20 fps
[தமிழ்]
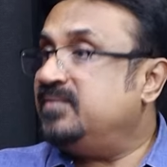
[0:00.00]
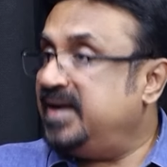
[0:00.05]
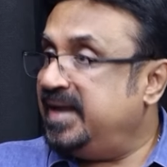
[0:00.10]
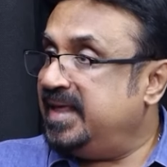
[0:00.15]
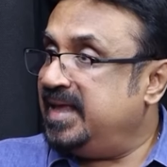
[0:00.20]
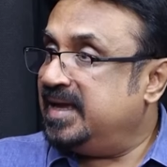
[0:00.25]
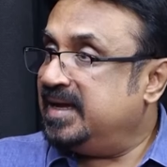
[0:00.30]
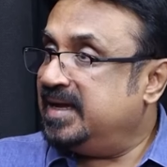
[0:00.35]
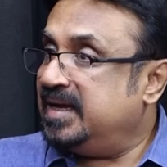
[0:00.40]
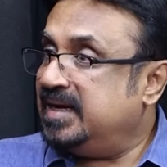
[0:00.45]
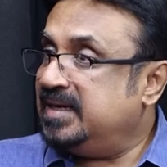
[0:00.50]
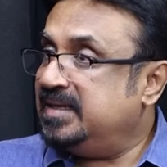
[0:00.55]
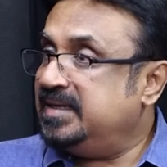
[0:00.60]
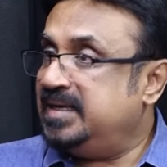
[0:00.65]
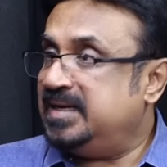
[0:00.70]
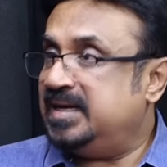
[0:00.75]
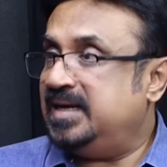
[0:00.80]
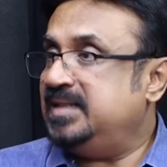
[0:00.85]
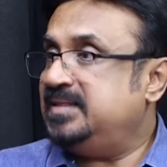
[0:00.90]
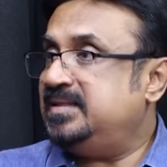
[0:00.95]
விடயங்கள்
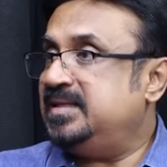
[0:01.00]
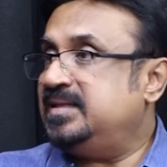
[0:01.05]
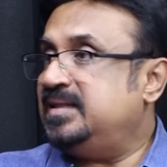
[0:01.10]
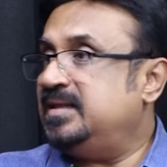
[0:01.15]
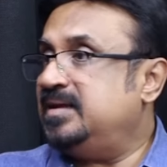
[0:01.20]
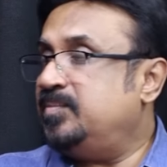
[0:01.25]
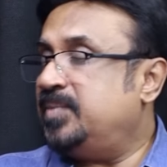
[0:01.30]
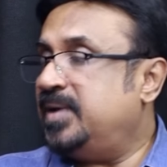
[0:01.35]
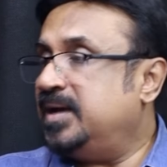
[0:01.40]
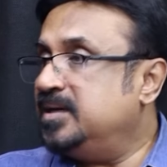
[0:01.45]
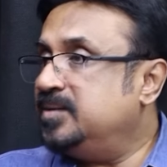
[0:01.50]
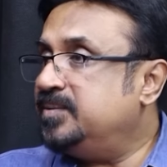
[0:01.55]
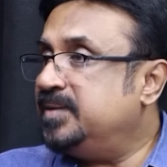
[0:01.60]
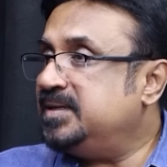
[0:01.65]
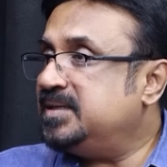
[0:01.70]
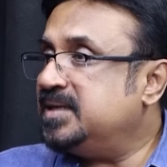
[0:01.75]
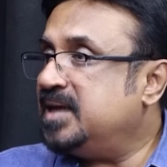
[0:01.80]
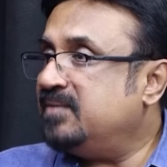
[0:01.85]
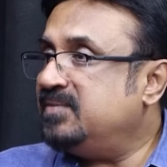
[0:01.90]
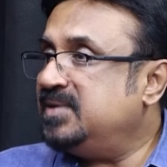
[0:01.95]
நேரடி தேர்தலில் பங்கு
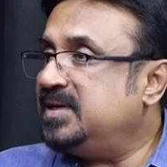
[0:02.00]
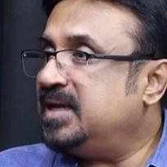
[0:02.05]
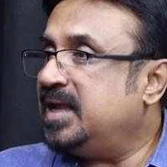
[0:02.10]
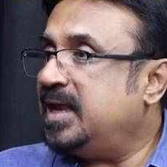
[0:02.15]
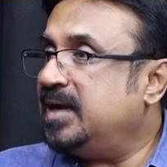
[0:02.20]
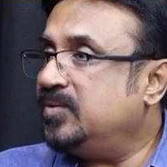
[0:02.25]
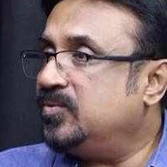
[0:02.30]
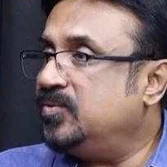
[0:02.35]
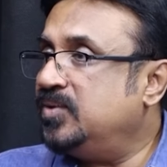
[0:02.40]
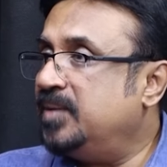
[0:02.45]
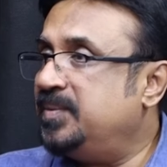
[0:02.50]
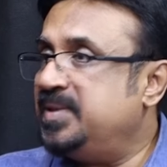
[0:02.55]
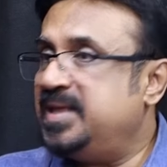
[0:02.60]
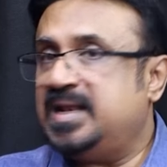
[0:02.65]
பெற்றாவிட்டால் கூட